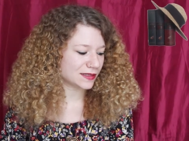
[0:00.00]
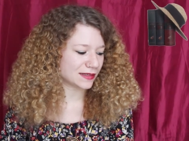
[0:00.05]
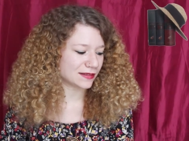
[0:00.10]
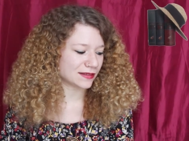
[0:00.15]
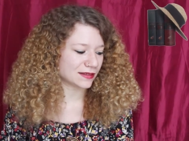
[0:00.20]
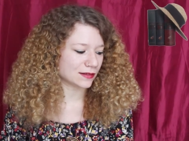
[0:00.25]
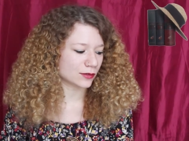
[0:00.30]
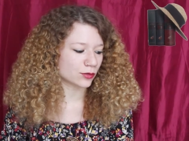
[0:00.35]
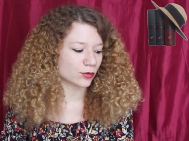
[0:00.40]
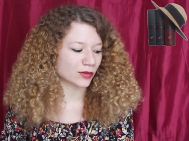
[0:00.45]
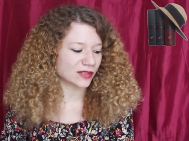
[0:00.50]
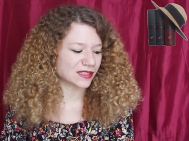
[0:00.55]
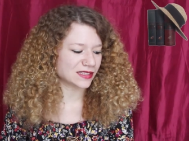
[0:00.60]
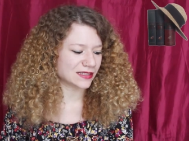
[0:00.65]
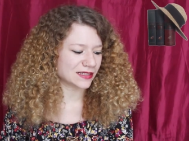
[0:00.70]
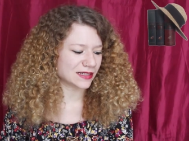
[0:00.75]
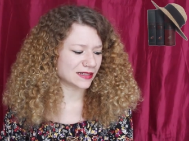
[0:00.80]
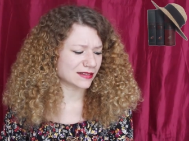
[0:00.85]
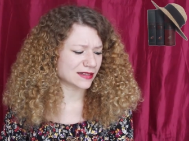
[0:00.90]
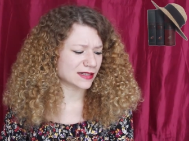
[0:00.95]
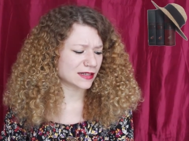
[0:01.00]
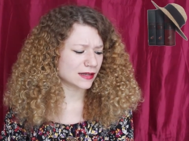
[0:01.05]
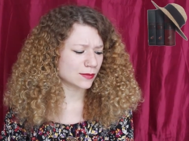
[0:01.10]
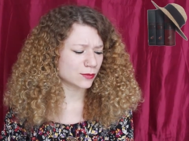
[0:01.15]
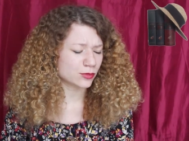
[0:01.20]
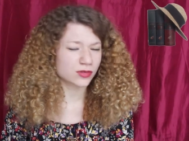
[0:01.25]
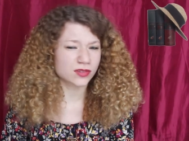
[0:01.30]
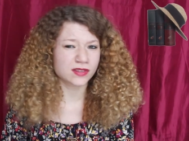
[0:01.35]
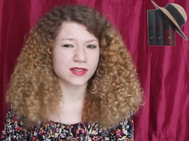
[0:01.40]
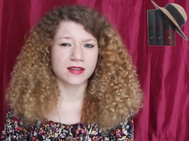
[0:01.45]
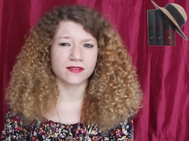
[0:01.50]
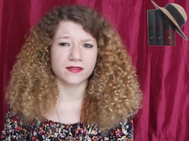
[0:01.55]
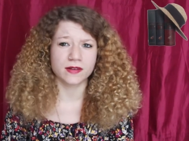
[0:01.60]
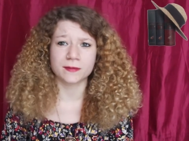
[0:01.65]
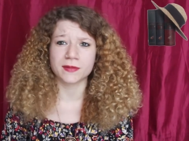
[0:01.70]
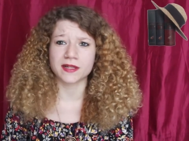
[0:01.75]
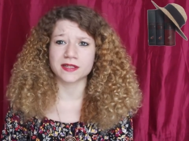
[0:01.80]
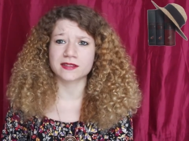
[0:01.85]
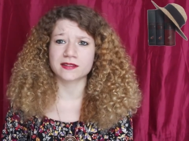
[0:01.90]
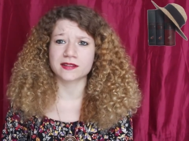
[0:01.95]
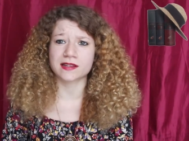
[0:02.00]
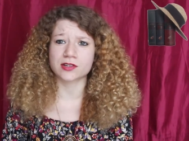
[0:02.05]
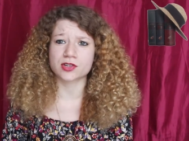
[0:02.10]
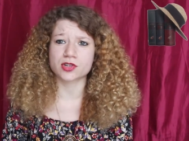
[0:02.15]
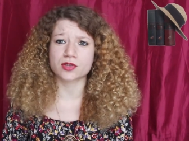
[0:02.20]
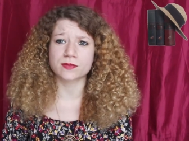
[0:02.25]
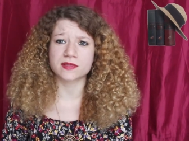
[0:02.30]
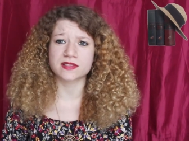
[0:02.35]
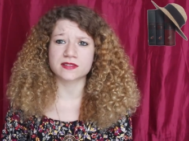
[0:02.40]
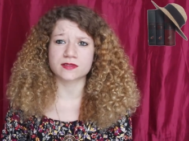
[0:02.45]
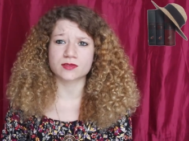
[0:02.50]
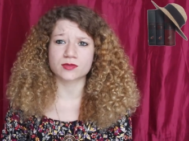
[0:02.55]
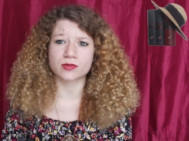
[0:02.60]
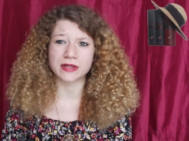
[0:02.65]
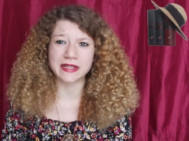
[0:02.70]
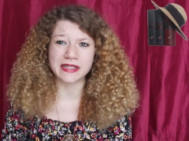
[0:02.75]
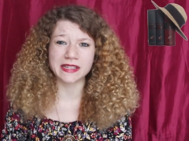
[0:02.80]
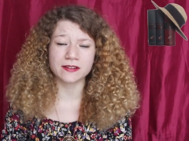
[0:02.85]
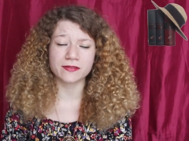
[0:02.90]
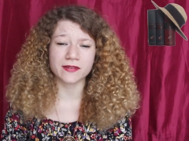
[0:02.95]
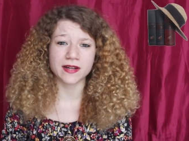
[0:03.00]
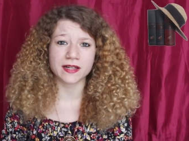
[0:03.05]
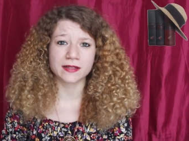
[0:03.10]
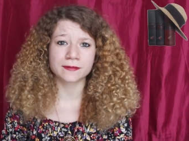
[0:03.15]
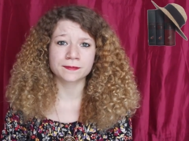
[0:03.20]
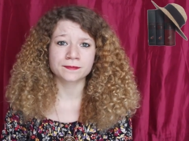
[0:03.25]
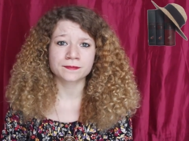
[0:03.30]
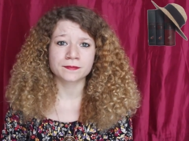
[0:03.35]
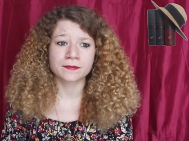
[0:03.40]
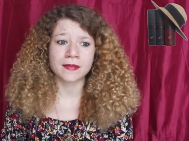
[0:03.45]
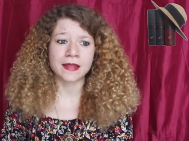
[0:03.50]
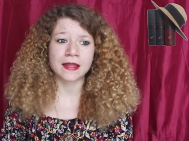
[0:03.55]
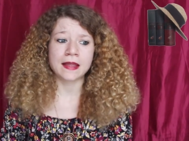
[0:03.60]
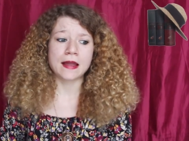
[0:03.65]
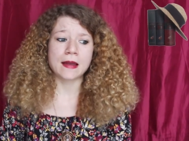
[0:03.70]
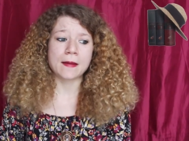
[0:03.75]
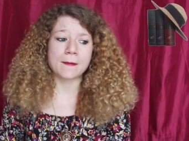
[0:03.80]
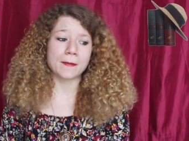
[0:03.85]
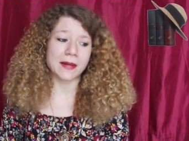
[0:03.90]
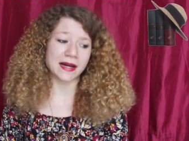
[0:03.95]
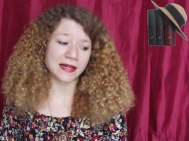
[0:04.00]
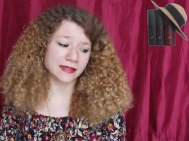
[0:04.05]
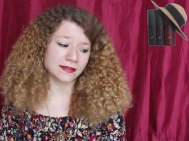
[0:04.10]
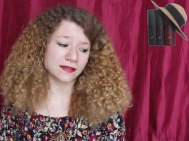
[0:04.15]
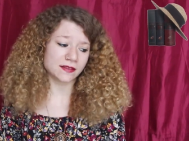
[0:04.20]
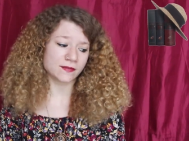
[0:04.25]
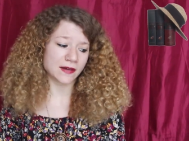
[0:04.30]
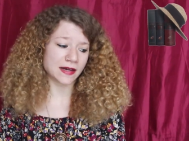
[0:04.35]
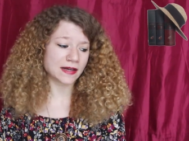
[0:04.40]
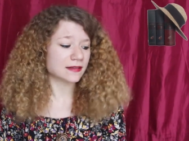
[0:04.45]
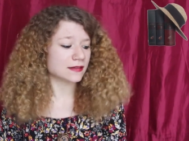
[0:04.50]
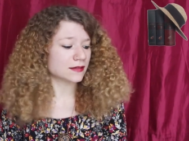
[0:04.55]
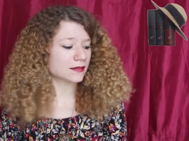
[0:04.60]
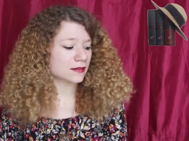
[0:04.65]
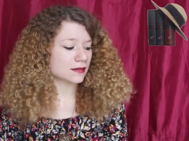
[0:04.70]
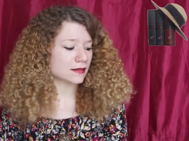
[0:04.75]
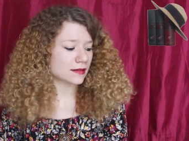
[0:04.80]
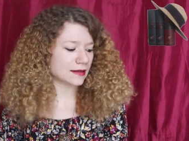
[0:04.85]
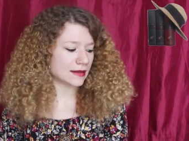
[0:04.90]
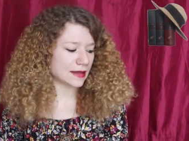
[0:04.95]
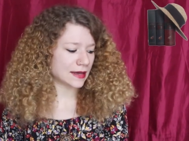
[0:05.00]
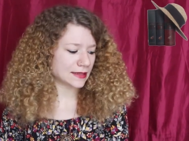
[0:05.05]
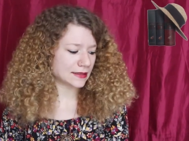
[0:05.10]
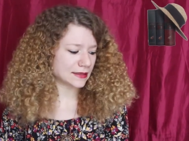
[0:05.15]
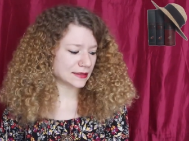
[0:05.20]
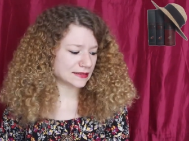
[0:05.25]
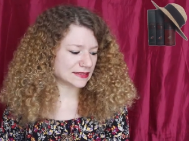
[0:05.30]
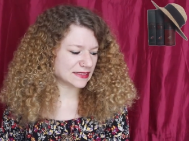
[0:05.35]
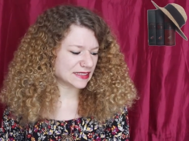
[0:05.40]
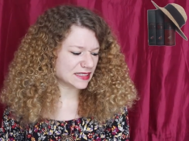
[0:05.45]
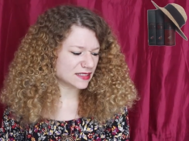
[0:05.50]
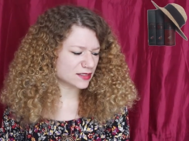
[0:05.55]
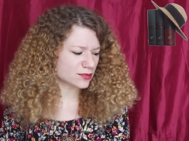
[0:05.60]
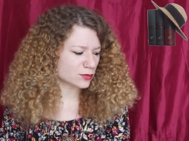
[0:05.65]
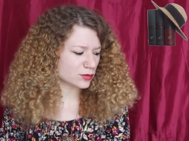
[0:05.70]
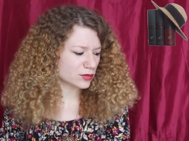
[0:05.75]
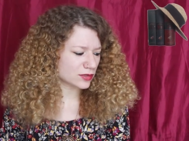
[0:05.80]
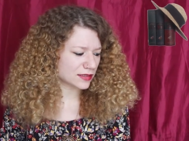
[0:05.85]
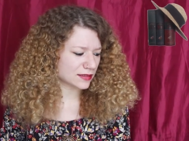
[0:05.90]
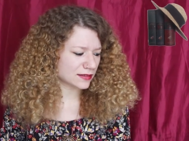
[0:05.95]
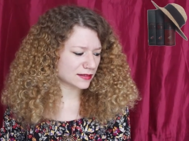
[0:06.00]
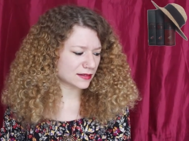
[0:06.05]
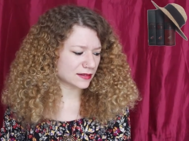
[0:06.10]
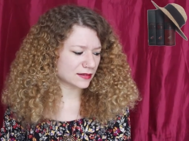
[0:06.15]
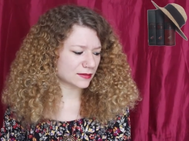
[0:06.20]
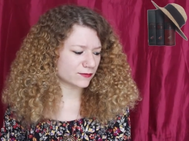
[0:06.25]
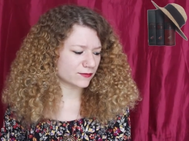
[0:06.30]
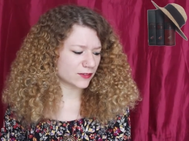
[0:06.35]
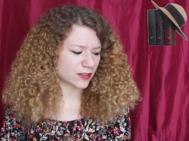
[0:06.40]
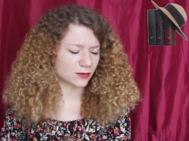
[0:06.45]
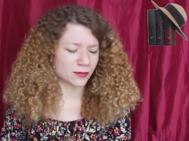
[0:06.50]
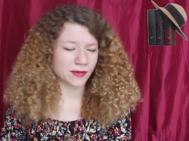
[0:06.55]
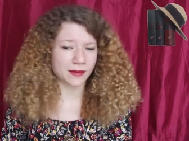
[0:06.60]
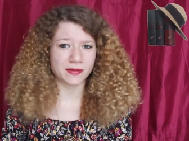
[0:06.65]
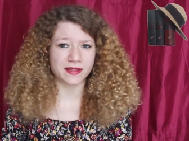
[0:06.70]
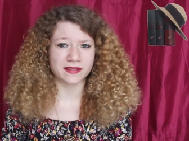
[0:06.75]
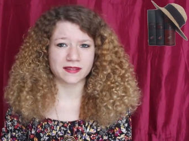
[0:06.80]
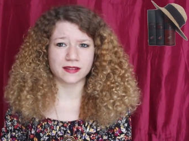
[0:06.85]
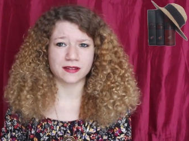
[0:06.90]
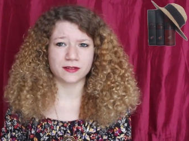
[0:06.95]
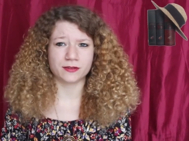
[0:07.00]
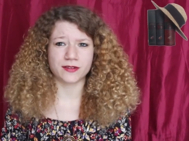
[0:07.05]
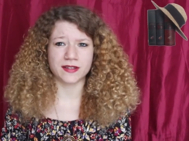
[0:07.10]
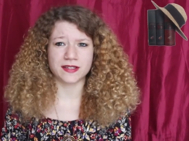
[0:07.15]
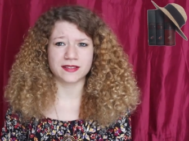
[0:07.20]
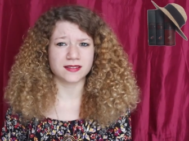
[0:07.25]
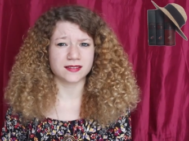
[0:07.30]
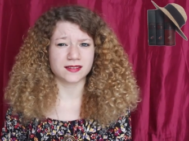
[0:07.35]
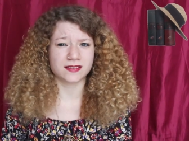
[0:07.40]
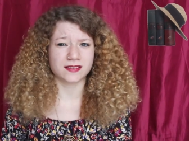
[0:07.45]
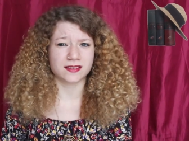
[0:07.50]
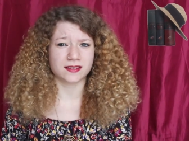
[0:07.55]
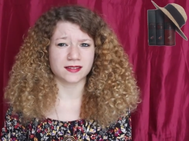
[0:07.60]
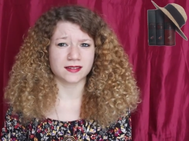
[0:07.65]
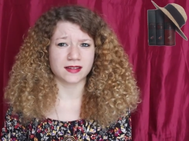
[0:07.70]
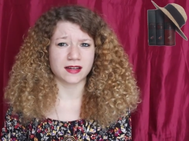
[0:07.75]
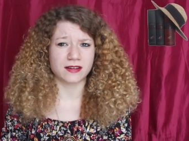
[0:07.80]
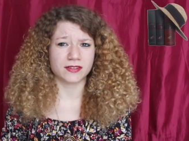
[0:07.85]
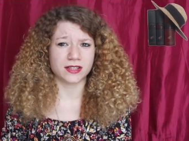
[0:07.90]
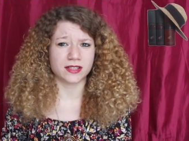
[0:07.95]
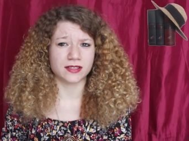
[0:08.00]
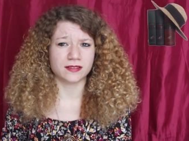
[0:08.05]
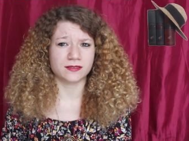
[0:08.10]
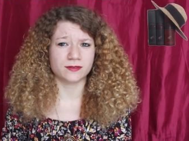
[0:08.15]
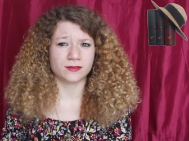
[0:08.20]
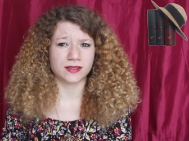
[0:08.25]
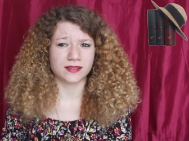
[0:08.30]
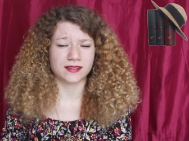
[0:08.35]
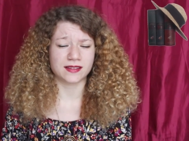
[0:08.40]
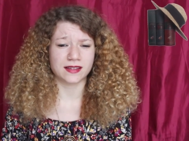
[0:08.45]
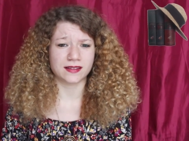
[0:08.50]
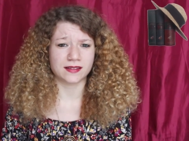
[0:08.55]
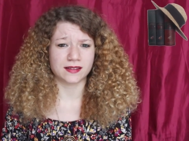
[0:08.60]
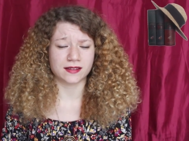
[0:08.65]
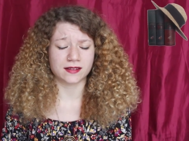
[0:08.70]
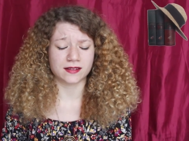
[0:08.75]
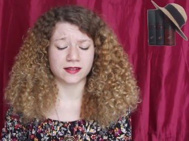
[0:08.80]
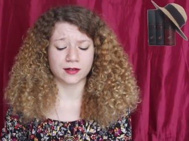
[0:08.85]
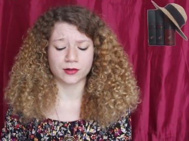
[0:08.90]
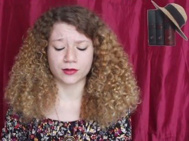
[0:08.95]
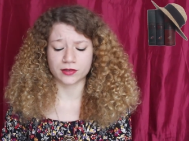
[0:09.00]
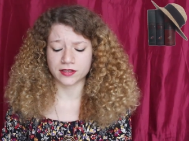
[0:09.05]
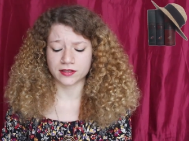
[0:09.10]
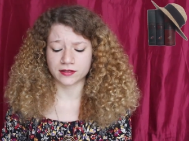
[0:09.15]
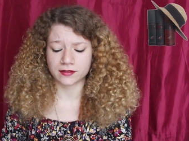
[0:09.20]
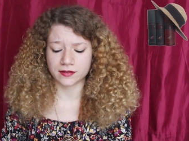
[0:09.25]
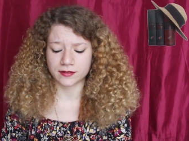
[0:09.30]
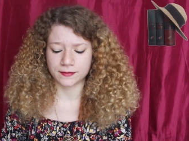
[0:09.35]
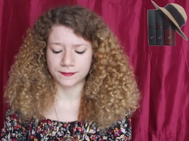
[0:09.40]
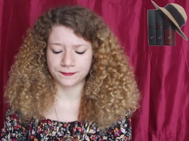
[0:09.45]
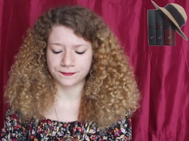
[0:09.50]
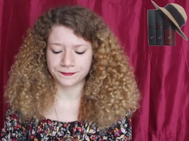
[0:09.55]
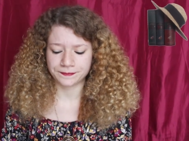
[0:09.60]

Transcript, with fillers: das jetzt auch so richtig als Kinderbuch sehe, weil manche Sachen schon ein bisschen skurril waren. Meins war es leider nicht so. Das, was mir am besten gefällt, ist das Cover, was sehr, sehr traurig ist.